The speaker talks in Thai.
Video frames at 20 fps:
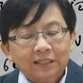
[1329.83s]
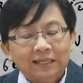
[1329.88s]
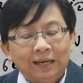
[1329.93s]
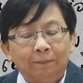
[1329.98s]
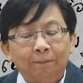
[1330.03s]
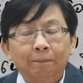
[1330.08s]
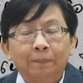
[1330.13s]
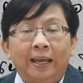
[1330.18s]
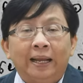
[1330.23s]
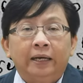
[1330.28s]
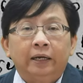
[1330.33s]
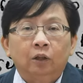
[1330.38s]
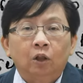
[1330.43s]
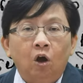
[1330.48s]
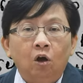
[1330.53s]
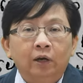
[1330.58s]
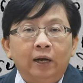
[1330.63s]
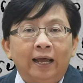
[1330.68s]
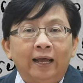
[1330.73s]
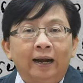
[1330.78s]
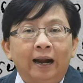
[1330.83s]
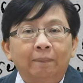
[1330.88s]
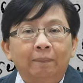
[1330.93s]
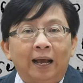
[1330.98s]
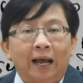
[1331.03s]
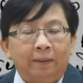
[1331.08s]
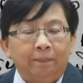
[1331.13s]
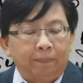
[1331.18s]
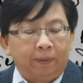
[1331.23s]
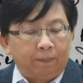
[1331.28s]
จำเป็นต้องได้รับ
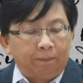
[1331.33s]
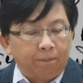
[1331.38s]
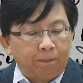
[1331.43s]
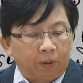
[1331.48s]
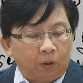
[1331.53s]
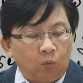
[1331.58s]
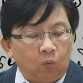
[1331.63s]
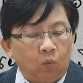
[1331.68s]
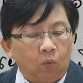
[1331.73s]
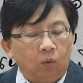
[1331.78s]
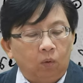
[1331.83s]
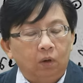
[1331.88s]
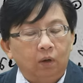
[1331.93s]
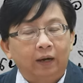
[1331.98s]
การปรับปรุง